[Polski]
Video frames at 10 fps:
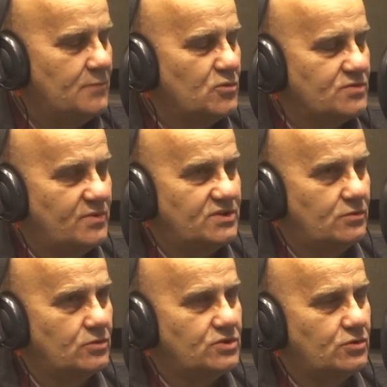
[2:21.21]
most
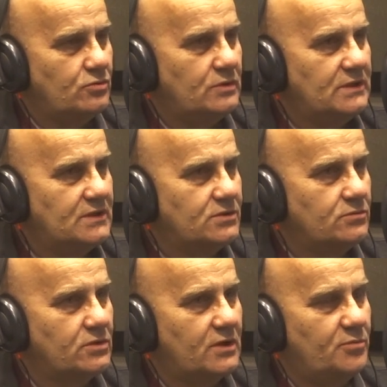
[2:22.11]
będzie łączył
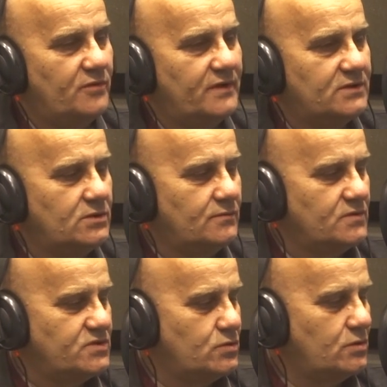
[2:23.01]
jedną drogę
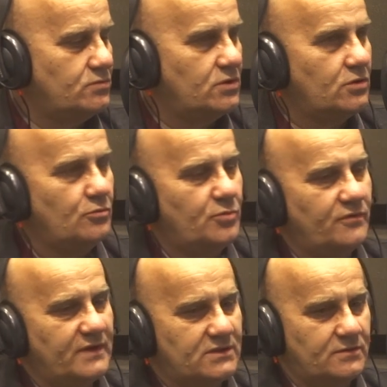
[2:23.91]
powiatową z drugą drogą
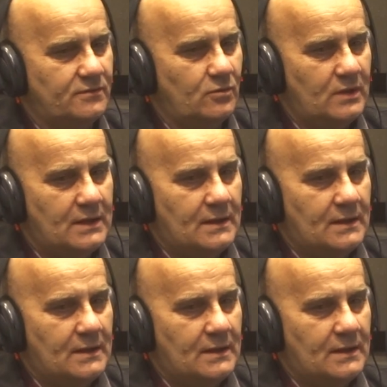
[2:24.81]
powiatową,